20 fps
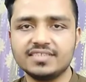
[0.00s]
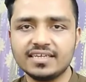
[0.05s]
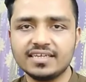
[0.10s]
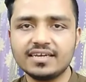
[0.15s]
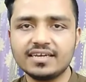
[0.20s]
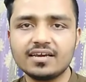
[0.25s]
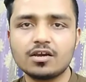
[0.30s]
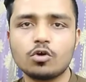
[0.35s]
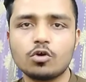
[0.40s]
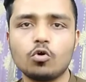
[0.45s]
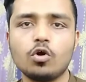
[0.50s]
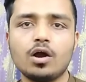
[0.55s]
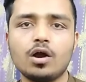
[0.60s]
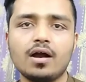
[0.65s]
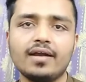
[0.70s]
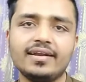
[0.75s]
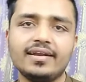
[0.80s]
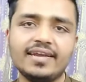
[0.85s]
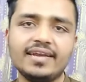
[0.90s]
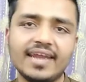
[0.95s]
जिंक को
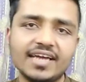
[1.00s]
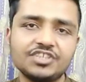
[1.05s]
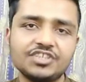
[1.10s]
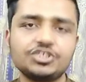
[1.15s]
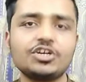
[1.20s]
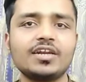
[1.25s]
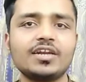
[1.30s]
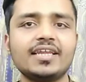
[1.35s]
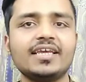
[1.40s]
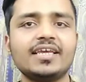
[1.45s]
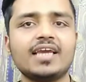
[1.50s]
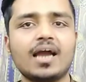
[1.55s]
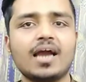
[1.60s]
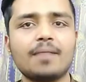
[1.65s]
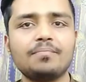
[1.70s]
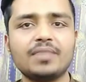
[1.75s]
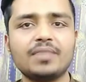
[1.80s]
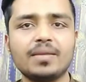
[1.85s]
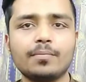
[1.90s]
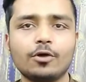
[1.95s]
नेचुरली
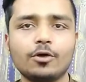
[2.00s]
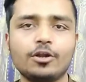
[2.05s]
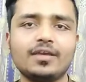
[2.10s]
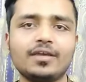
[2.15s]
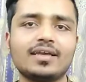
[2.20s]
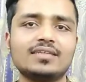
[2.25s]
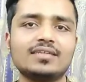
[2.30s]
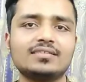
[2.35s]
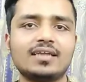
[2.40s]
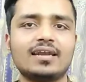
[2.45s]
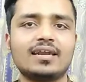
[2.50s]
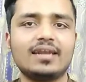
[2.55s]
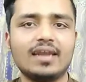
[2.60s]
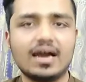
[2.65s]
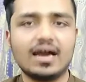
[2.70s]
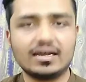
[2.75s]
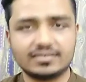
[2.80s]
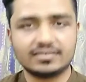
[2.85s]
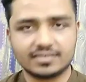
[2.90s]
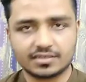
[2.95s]
अपनी बॉडी के अंदर
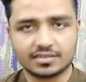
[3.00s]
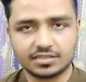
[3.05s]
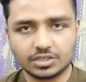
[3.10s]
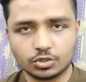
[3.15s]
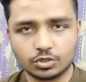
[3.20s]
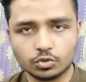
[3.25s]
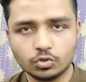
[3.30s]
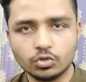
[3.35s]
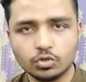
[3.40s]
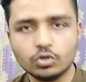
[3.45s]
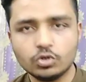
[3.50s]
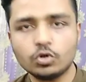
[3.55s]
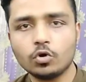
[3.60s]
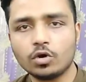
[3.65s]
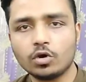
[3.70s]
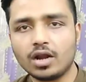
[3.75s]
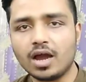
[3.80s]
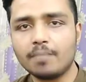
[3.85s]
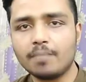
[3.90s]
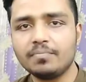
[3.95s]
ला सकते हो
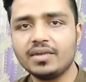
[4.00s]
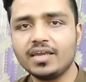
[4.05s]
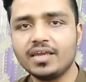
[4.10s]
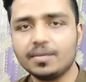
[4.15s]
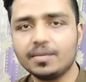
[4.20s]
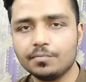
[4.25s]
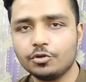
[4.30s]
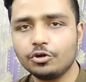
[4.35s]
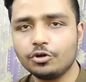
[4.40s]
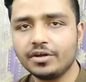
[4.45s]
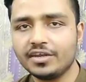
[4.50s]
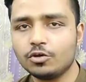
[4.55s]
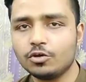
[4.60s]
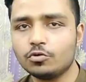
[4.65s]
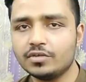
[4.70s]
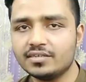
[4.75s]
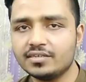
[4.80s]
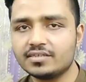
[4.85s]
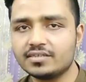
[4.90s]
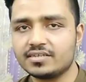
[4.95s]
और अपनी इम्यूनिटी
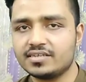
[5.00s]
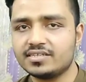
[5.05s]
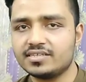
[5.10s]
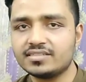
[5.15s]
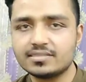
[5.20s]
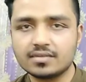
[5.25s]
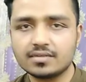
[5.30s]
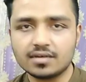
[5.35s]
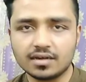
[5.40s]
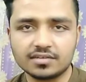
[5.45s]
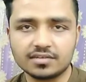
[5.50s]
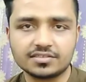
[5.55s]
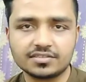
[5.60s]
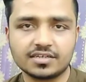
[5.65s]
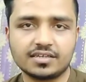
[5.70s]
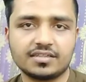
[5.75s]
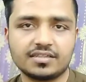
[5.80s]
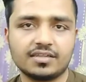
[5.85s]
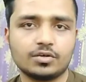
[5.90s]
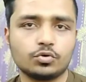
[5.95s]
को इंक्रीज़ कर
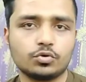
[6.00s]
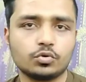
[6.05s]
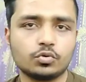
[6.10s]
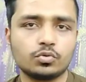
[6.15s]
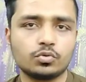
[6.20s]
सकते हो